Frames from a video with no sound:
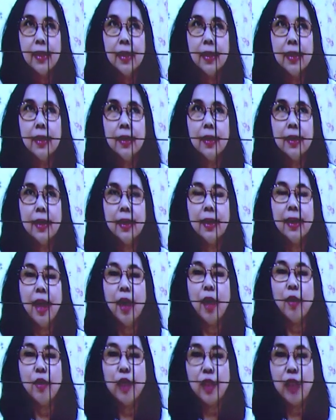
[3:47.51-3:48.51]
Eh, kita
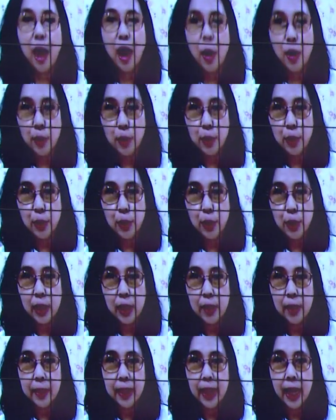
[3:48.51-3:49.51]
harus tahu dulu
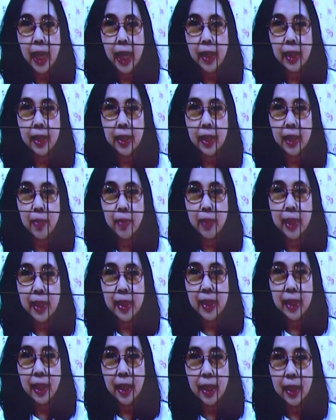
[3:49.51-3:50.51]
nih penyakit
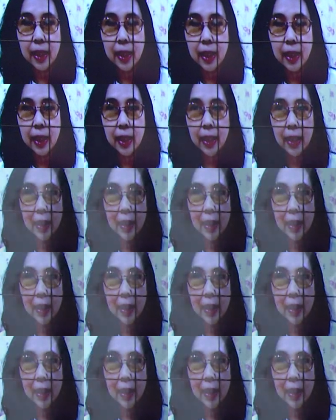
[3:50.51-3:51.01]
TBC ini